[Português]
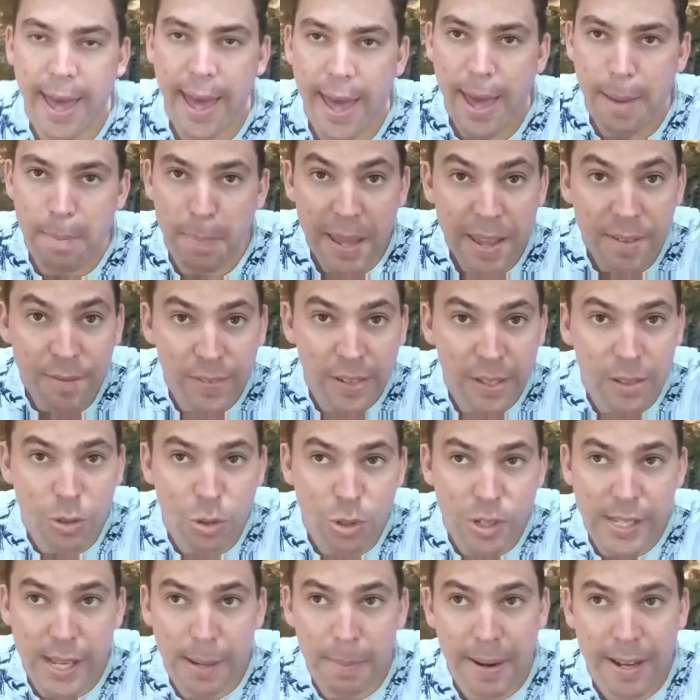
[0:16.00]
É,
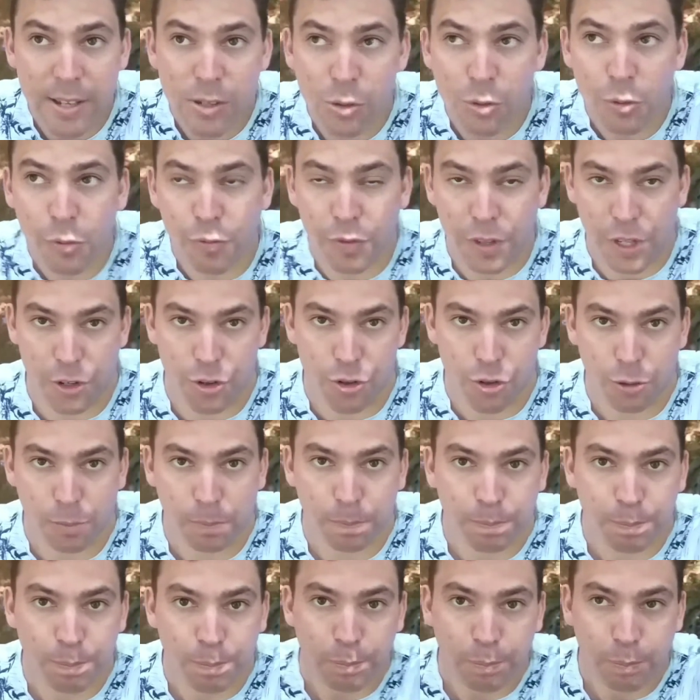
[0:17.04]
bem-vindos a mais um vídeo.
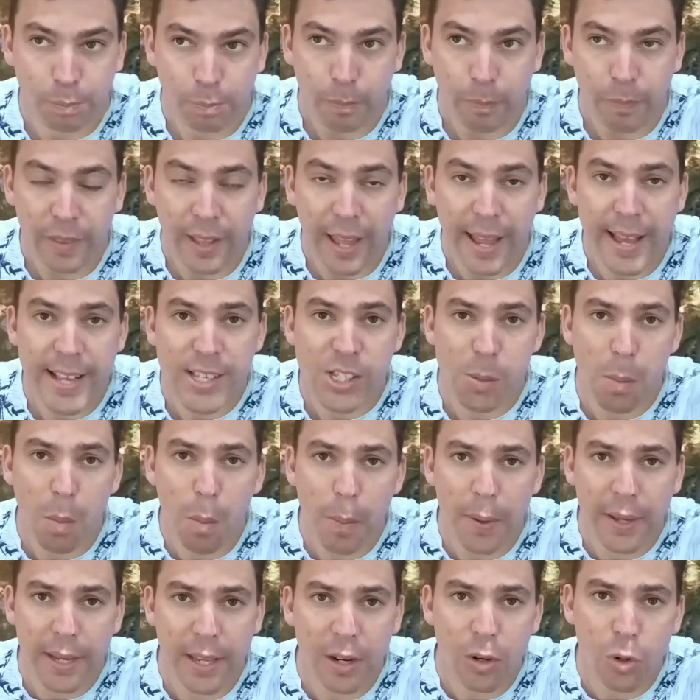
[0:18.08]
É só um
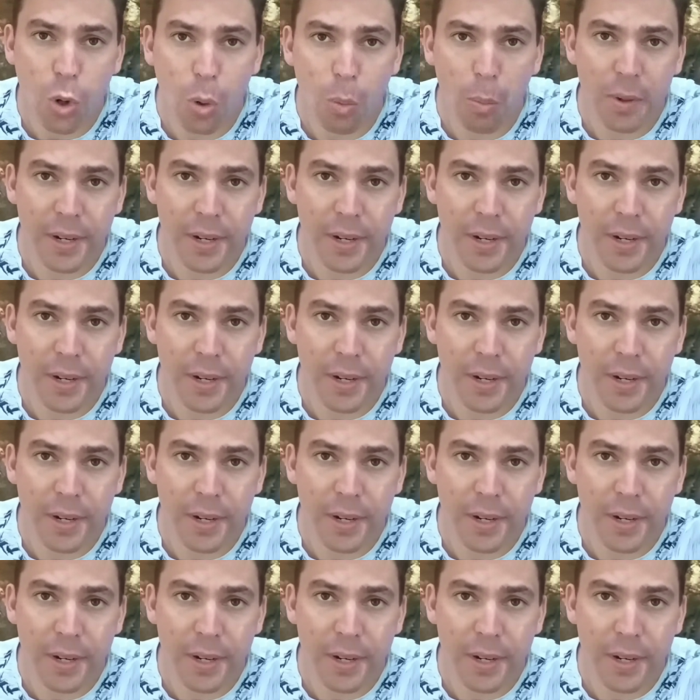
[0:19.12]
pequeno